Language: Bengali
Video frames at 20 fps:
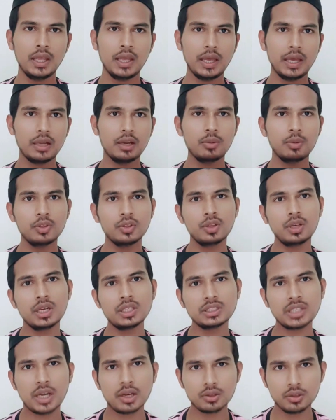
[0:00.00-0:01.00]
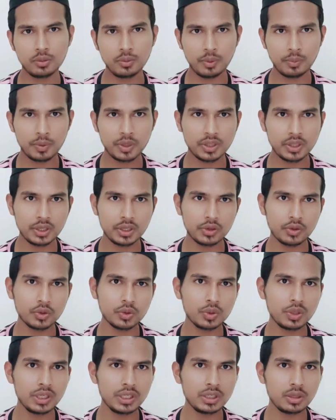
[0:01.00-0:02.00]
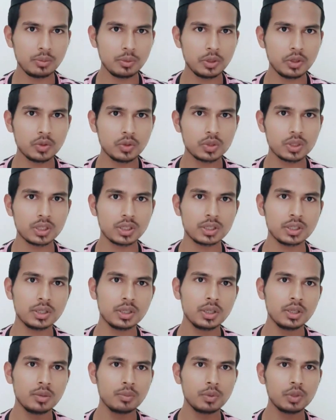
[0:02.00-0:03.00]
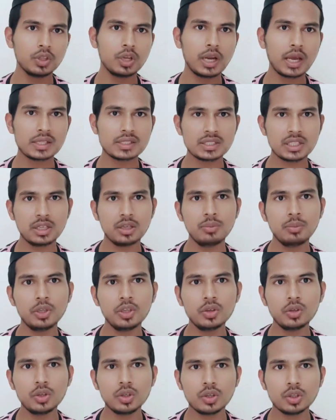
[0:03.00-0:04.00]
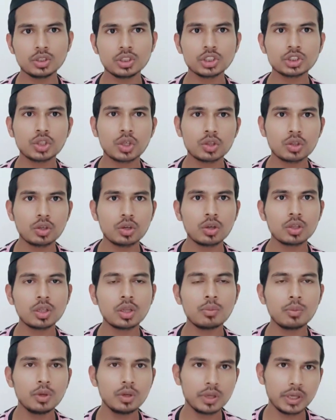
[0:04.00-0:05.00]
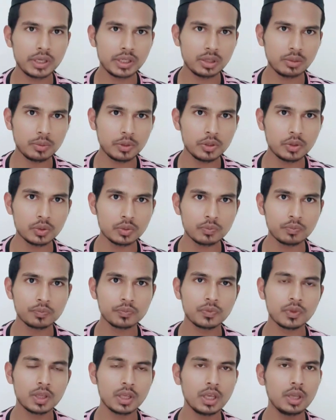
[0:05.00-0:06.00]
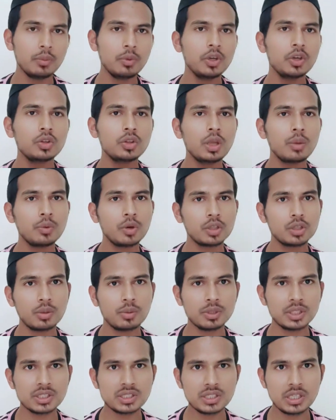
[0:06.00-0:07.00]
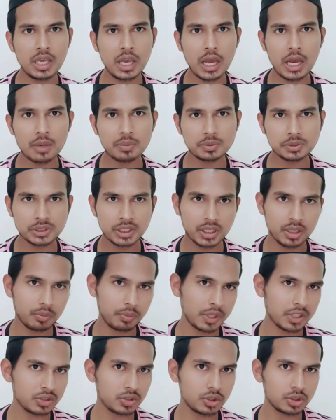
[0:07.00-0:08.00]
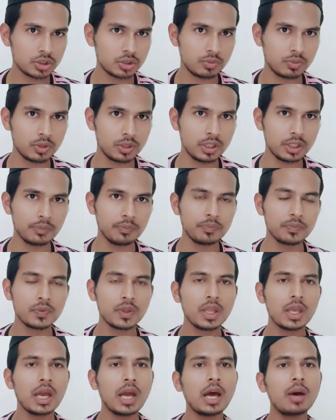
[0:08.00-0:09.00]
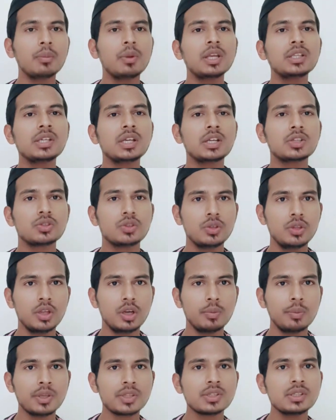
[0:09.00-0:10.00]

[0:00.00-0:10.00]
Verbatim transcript: হ্যালো বন্ধুরা স্বাগতম আপনাদেরকে নতুন একটি ভিডিওতে বন্ধুরা আজকের এই ভিডিওটি হচ্ছে সতর্কতামূলক একটি ভিডিও এই ভিডিওতে আমি কথা বলতেছি আফসারের পাসওয়ার্ড সম্বন্ধে আমরা যারা সৈদারা আরব